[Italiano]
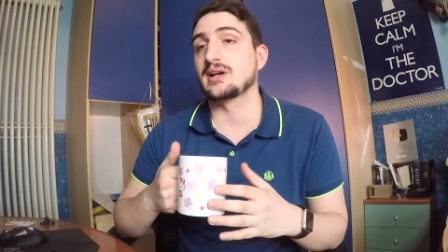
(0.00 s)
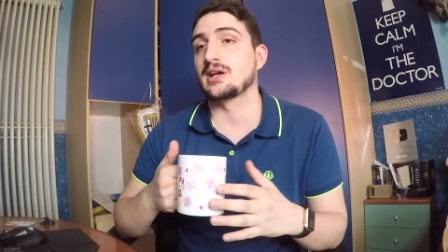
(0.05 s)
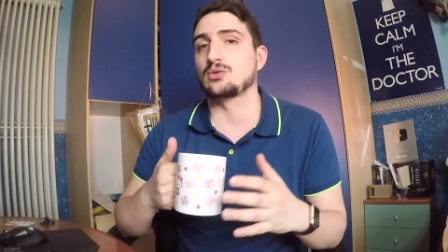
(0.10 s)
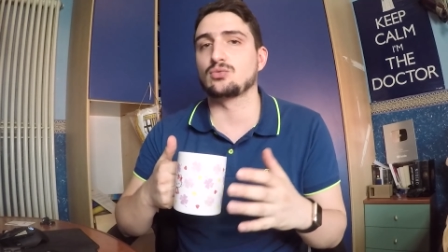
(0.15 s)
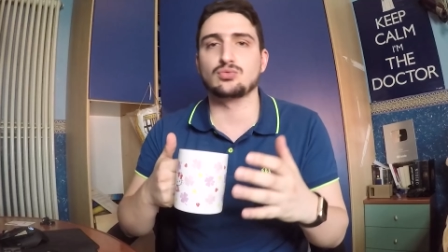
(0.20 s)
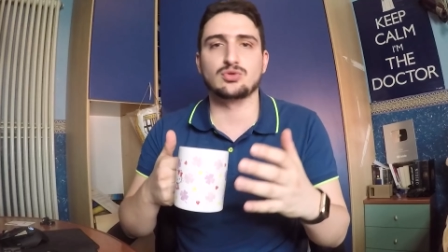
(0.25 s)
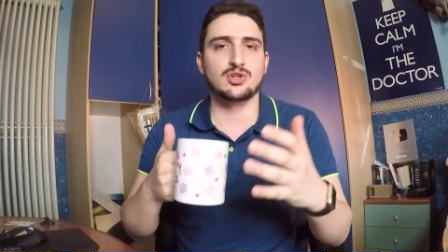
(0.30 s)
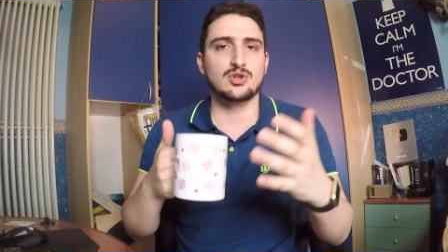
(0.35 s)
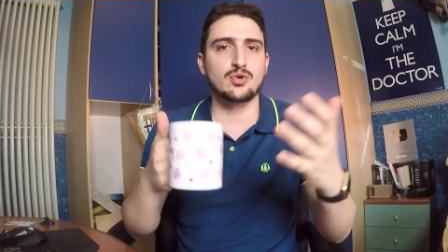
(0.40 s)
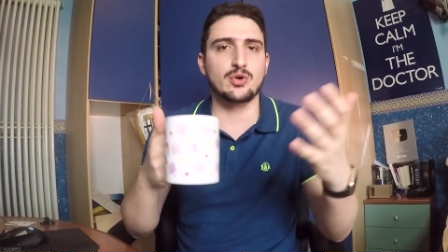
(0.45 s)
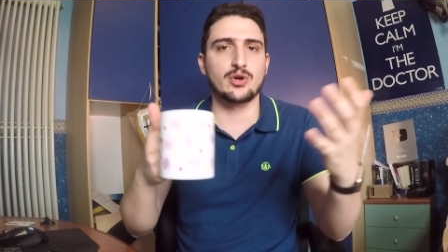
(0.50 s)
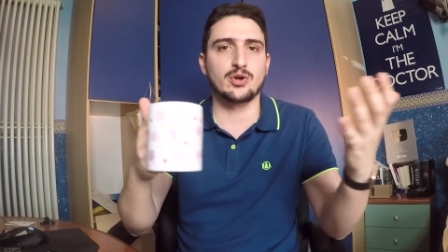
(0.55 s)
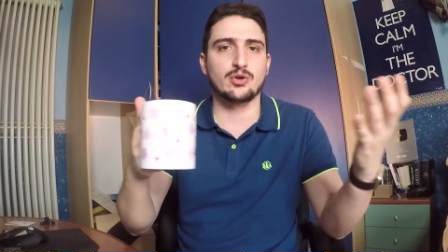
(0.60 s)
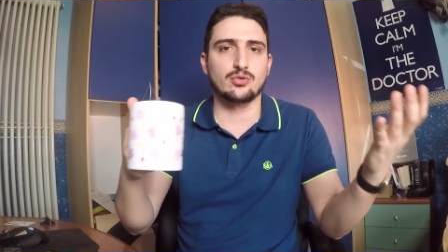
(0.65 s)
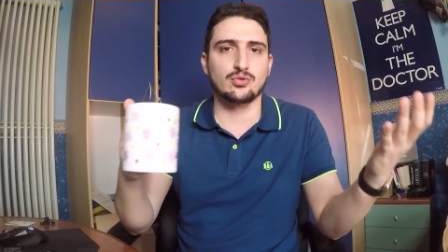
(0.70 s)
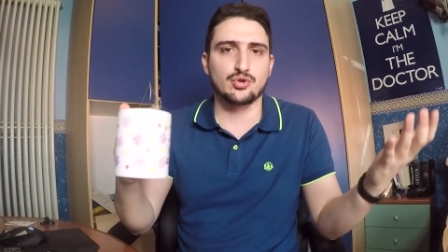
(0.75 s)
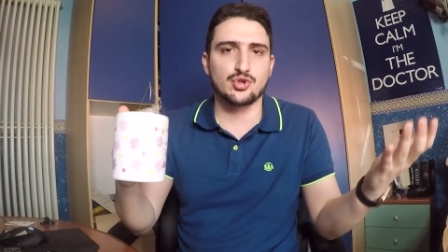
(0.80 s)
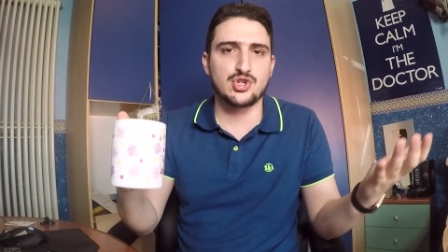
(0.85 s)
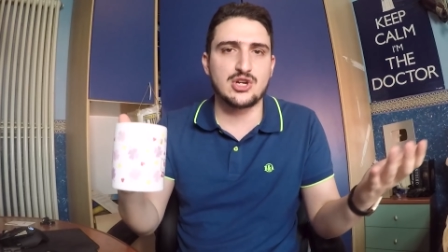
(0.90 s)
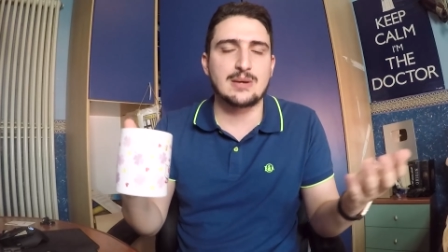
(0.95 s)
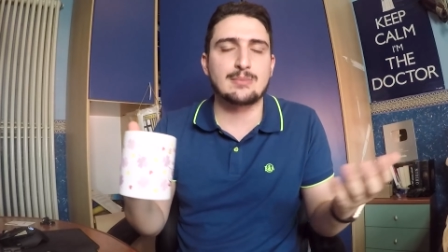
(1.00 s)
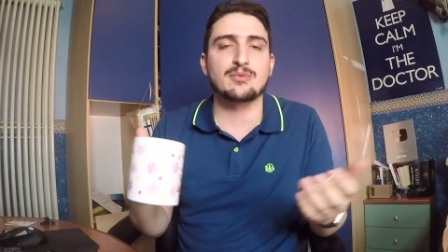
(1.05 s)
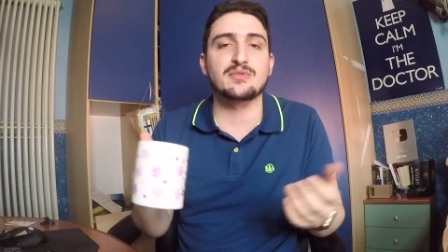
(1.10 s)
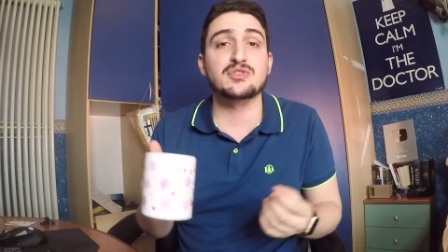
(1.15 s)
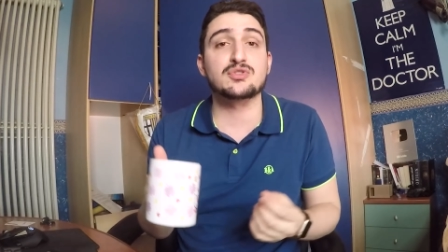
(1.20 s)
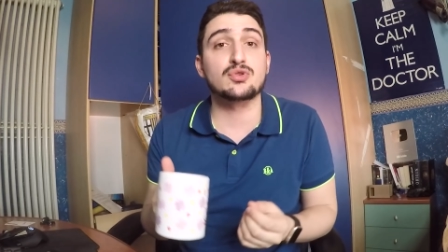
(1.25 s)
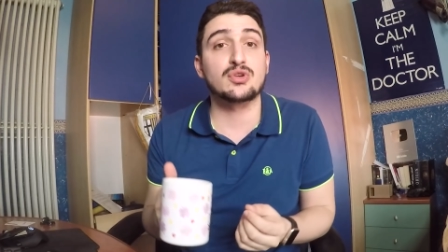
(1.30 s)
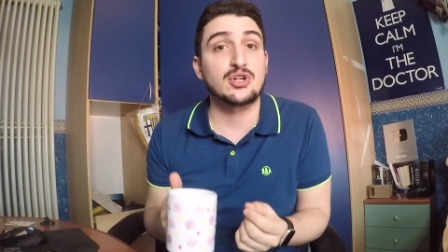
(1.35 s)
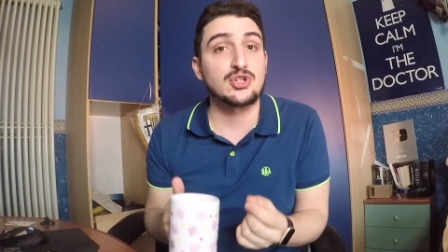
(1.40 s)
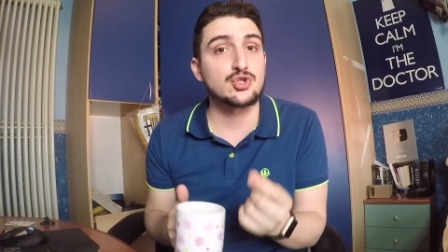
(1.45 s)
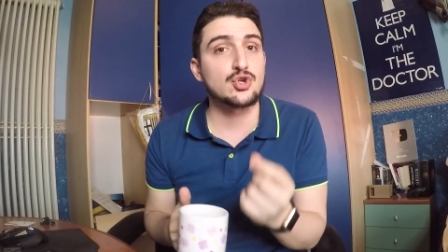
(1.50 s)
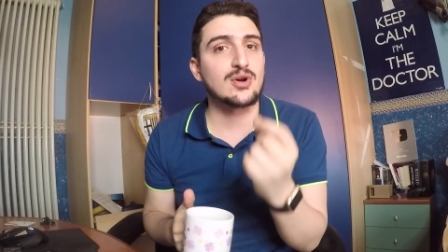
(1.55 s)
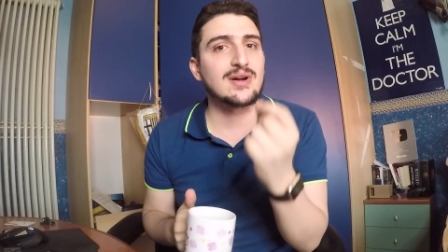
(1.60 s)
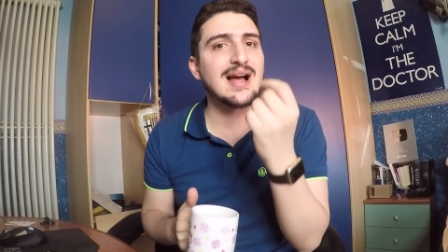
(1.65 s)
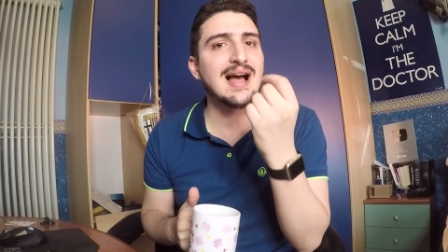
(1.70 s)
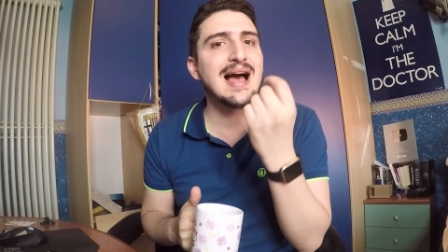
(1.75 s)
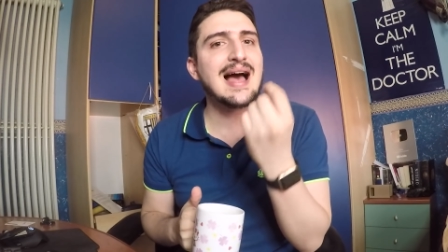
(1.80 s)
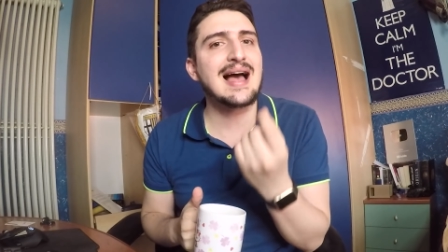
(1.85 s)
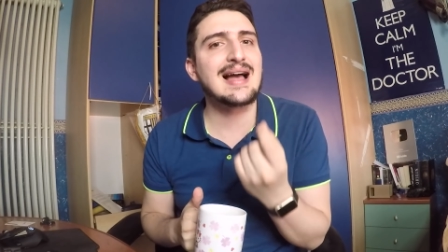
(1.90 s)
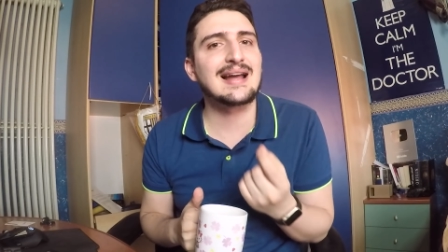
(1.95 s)
che tutti noi conosciamo visto che
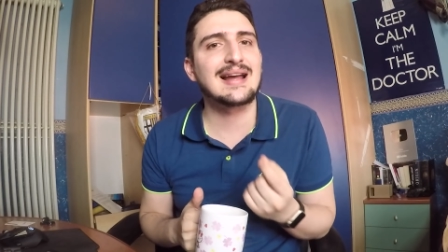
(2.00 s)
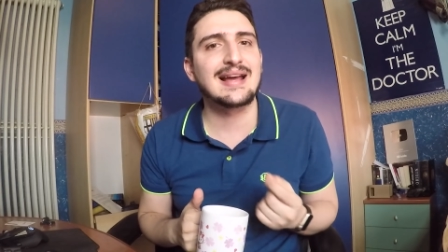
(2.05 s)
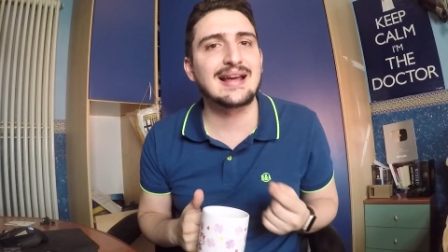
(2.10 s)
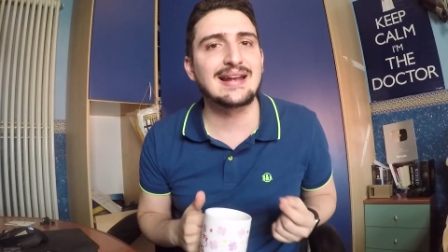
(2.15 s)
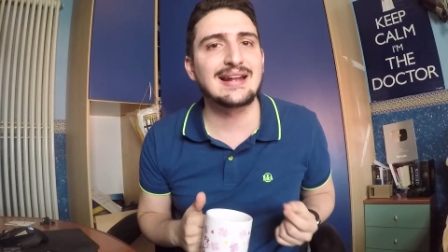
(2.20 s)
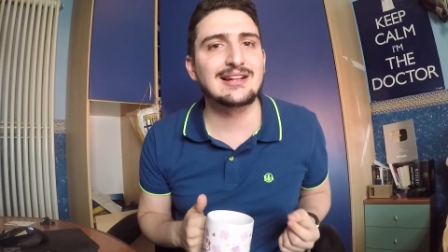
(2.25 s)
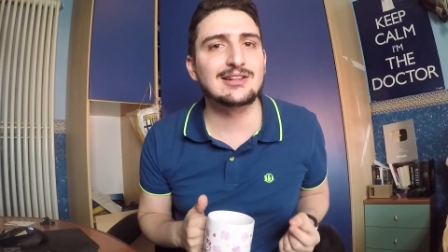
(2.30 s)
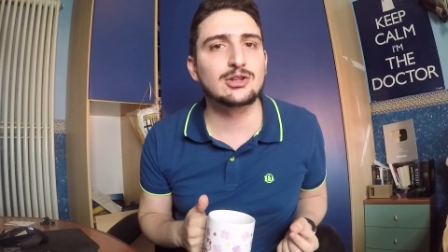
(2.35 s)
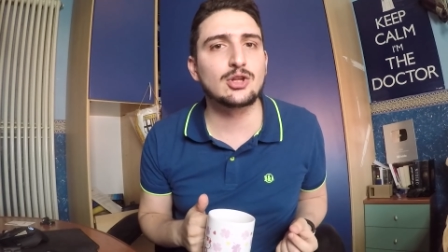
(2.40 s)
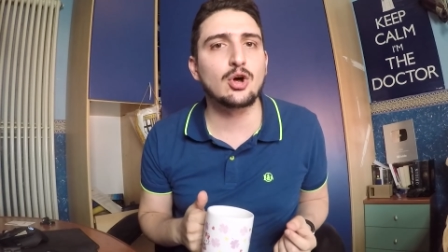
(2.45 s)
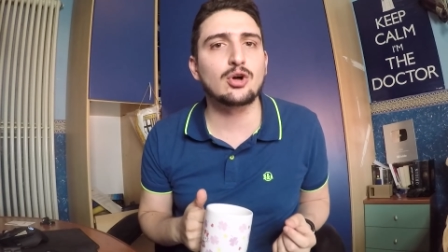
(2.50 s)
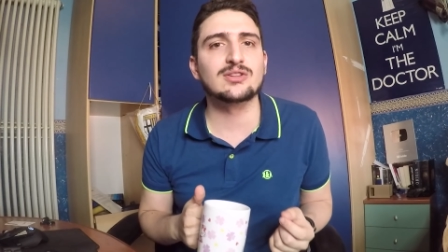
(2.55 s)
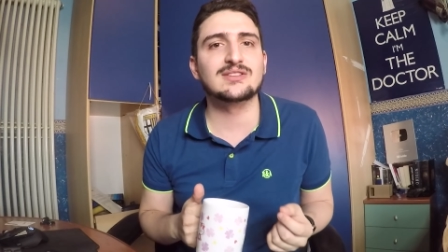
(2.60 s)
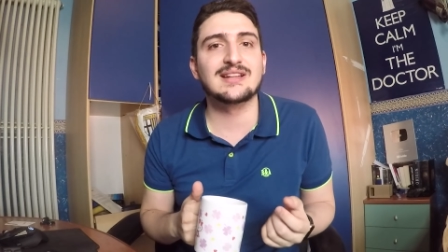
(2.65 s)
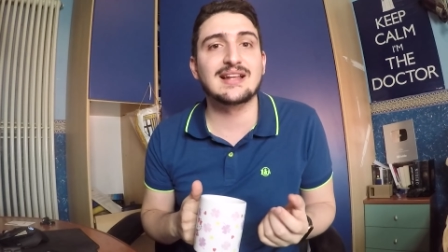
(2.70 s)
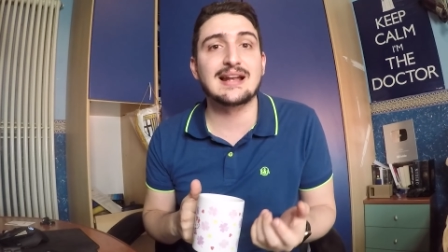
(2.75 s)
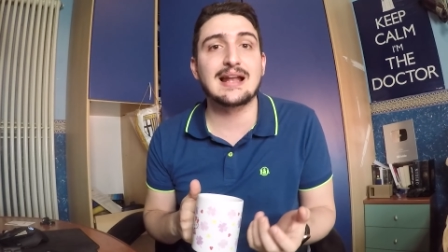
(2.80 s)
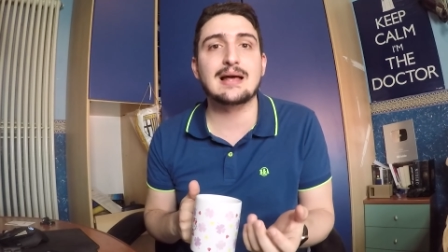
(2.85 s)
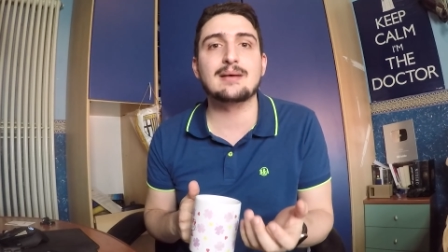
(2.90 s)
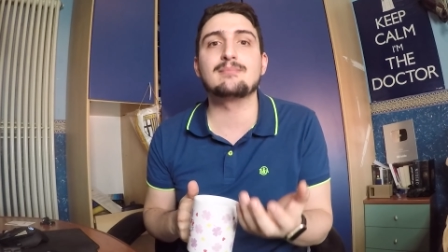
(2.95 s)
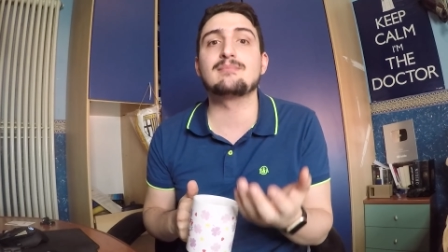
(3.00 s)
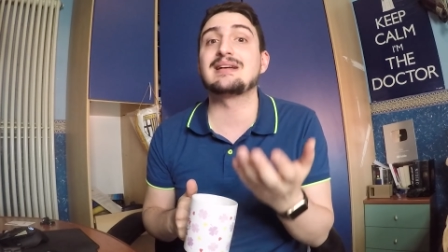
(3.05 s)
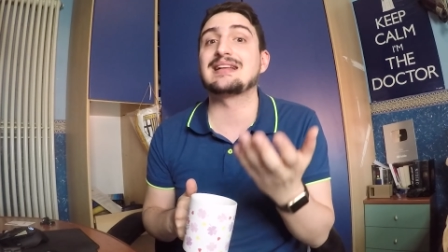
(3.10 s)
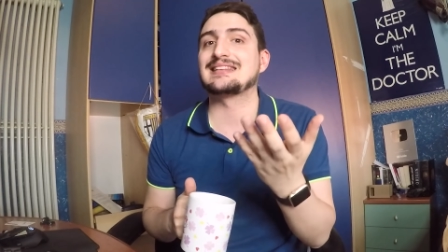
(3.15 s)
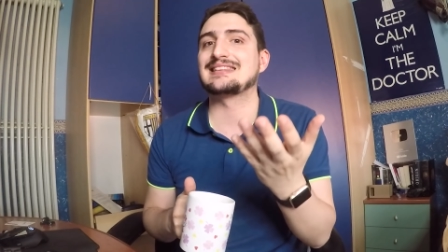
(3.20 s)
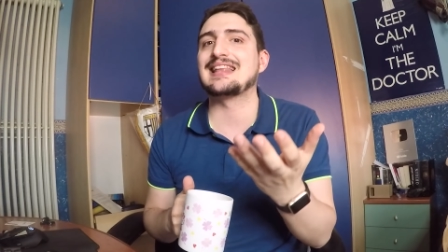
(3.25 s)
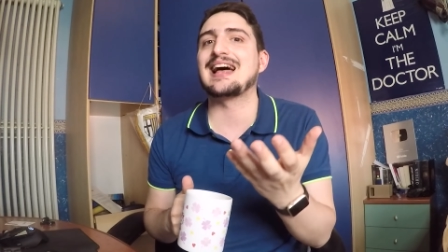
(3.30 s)
gioca anche nel Tottenham,